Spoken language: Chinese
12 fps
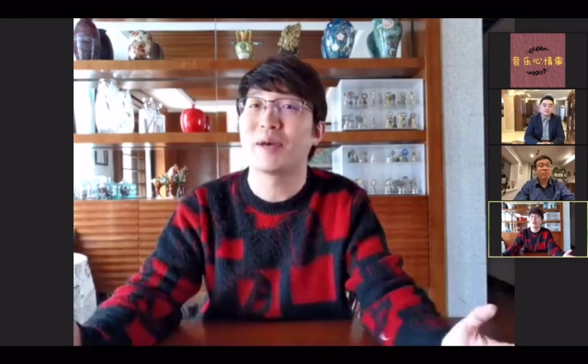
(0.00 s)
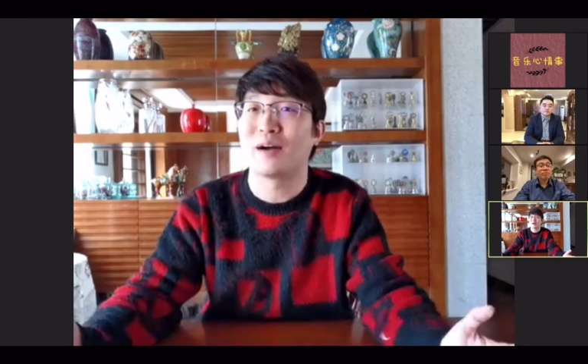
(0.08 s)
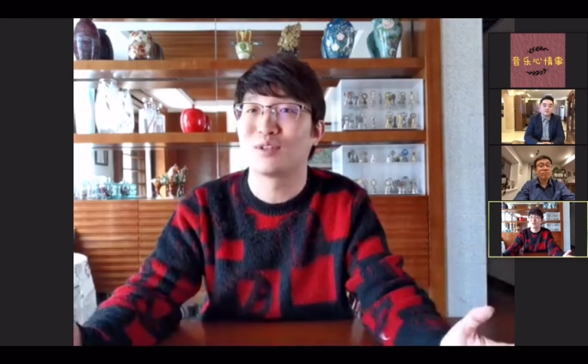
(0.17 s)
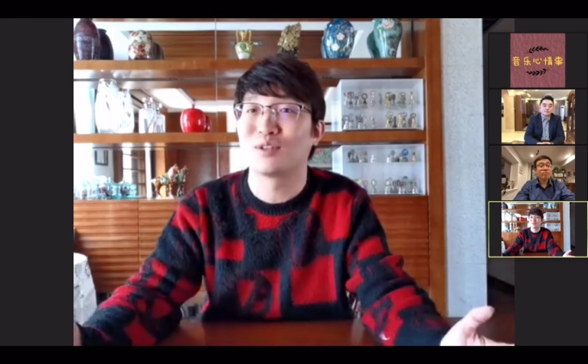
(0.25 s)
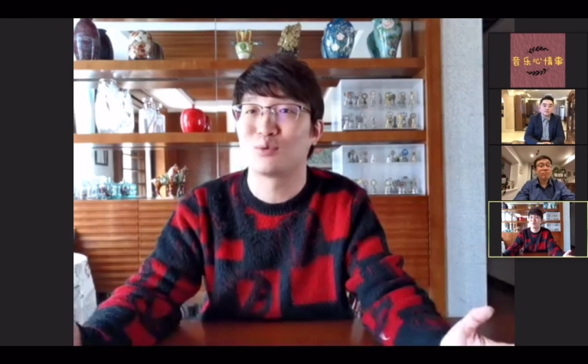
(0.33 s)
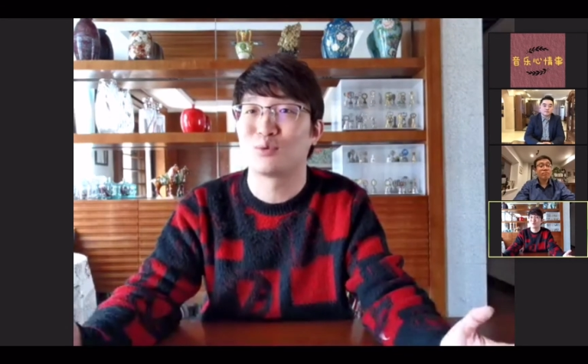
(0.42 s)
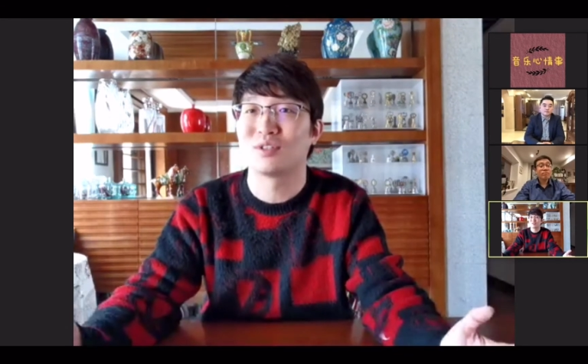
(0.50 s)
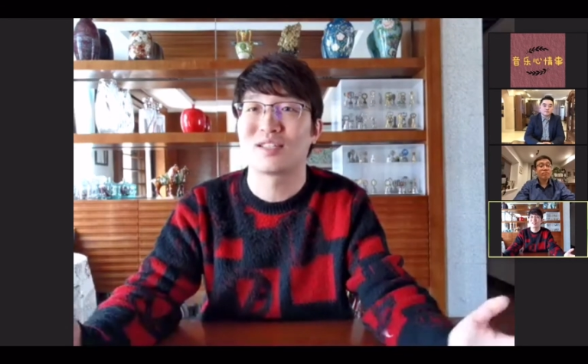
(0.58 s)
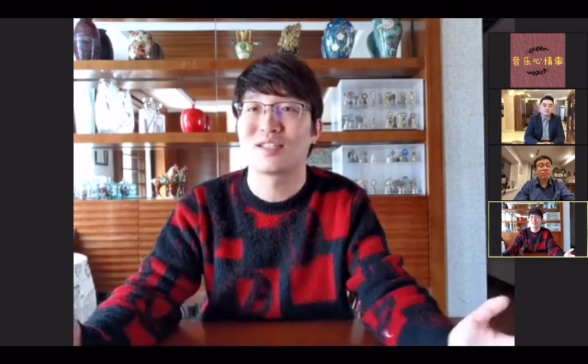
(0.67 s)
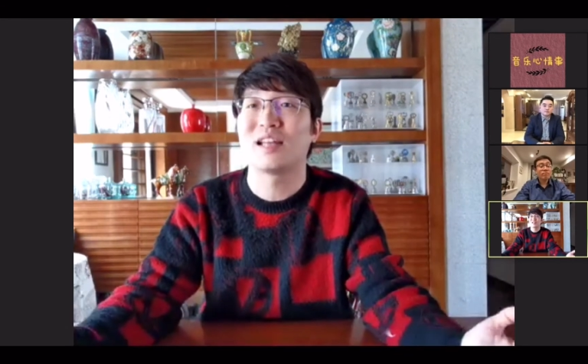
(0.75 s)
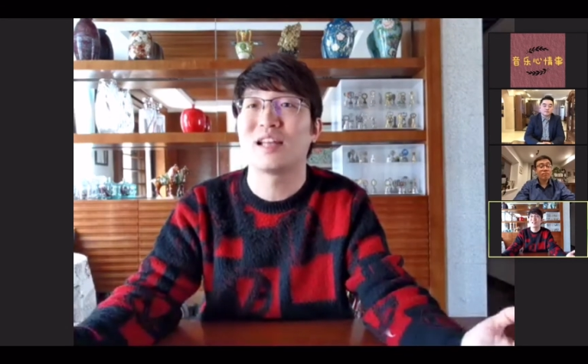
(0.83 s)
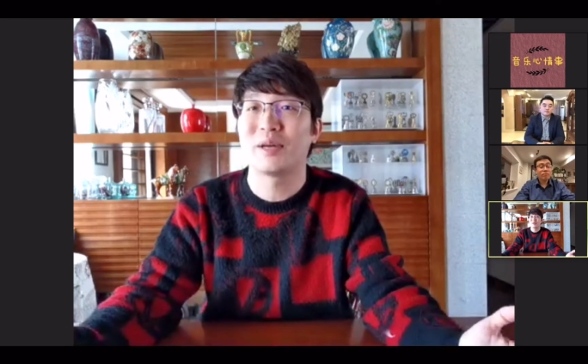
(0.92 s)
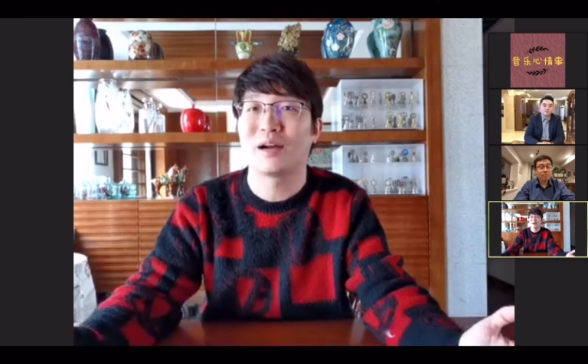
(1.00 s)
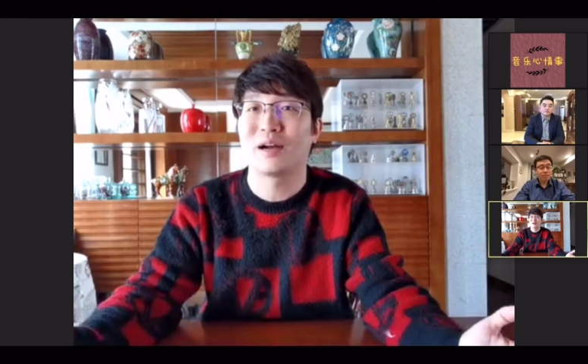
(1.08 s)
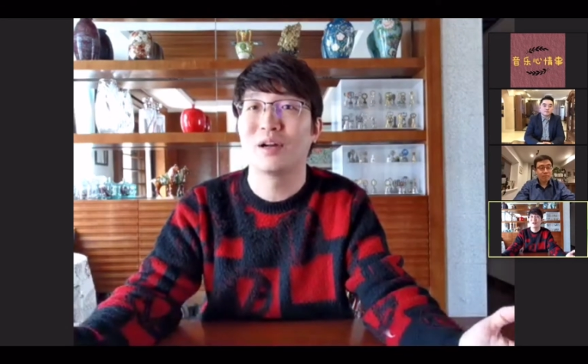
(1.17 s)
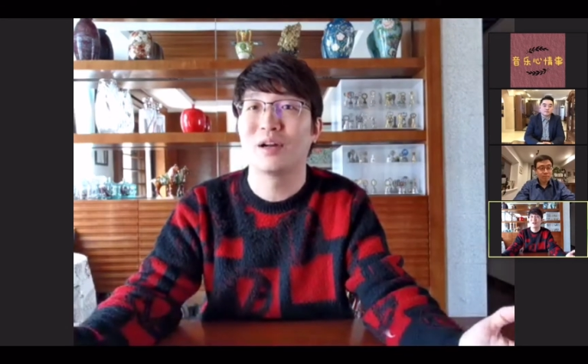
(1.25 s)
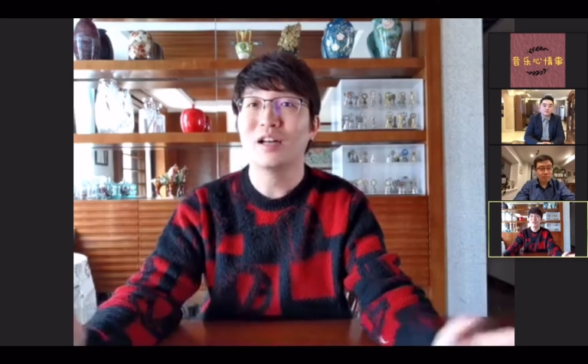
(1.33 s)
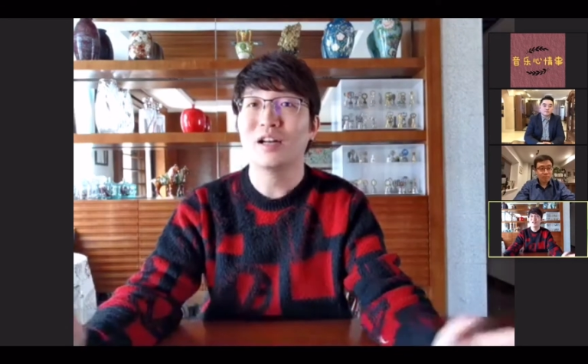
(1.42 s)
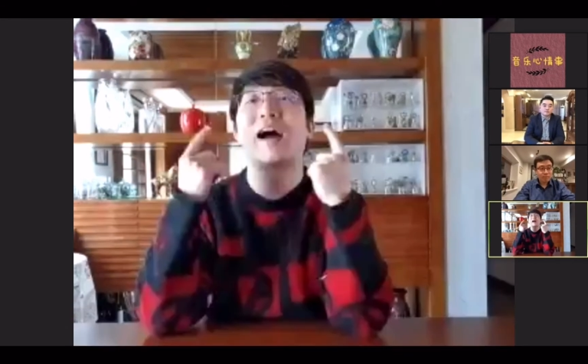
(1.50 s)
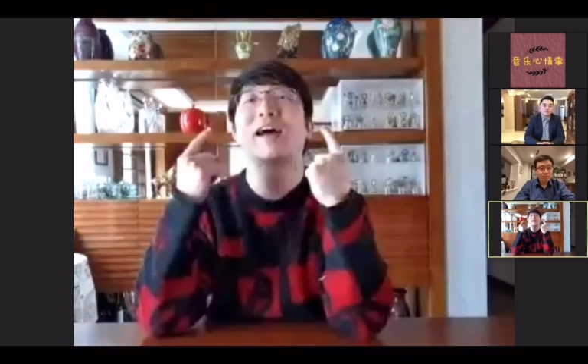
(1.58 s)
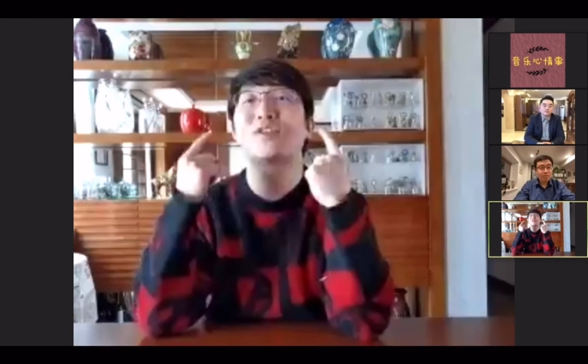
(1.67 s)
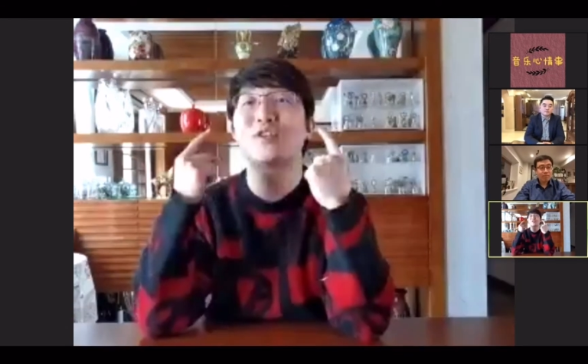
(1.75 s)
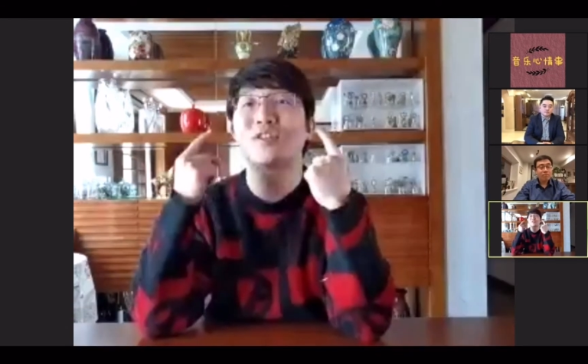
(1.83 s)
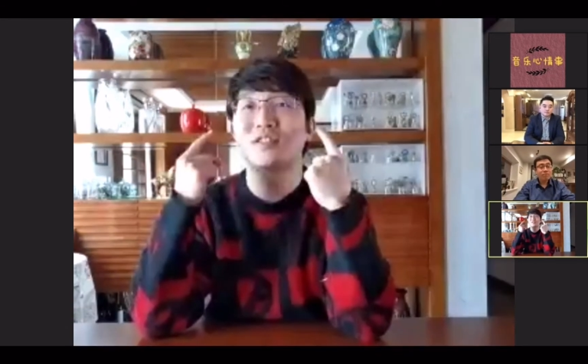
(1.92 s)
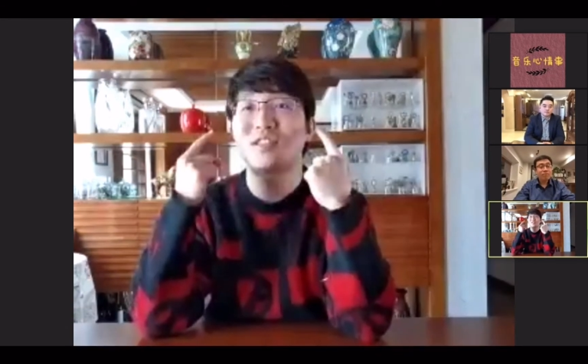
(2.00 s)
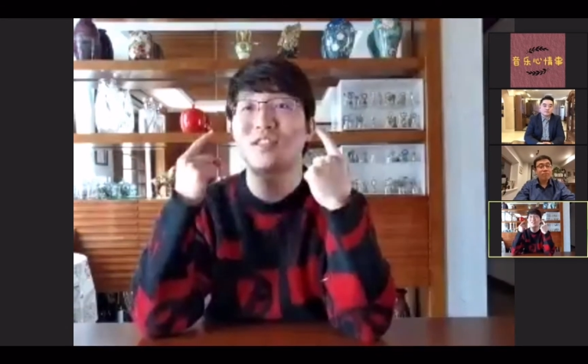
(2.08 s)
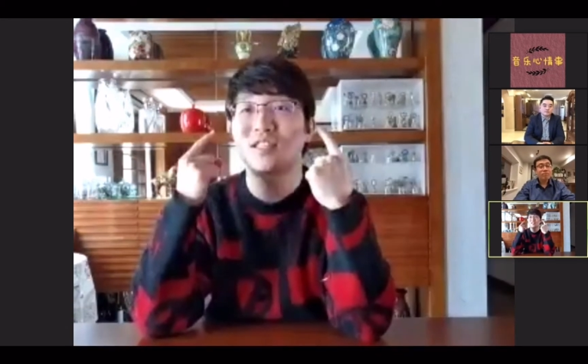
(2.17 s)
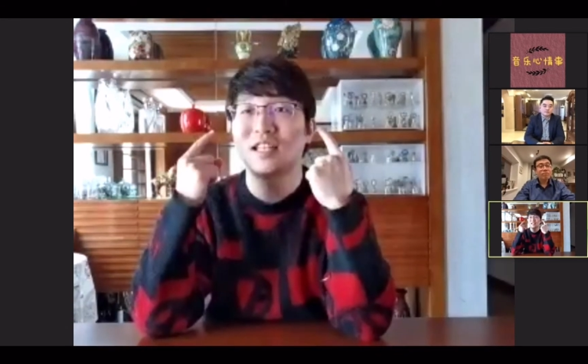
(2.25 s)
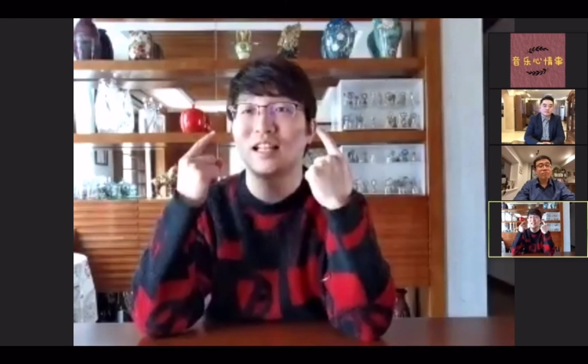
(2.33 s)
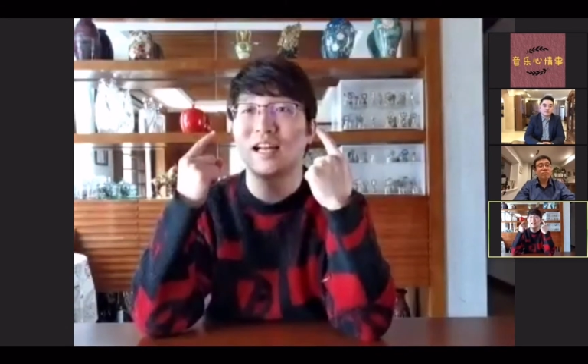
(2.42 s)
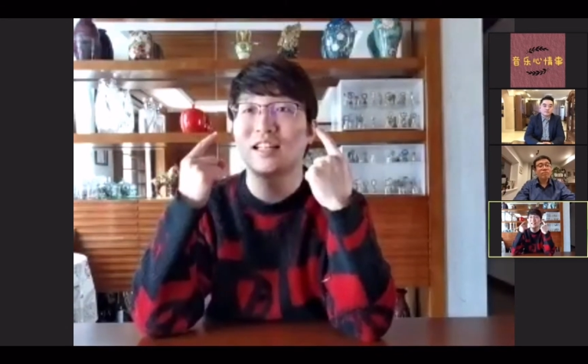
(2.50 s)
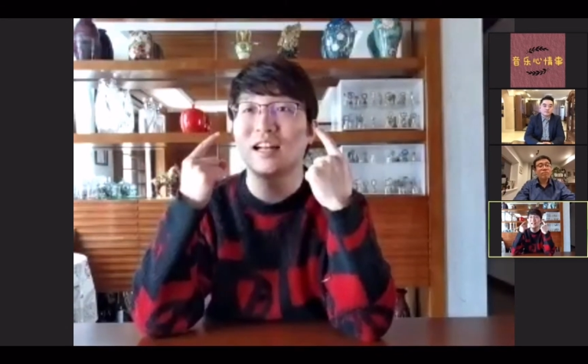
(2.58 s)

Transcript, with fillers: 四年没弹过，你还是能记下来。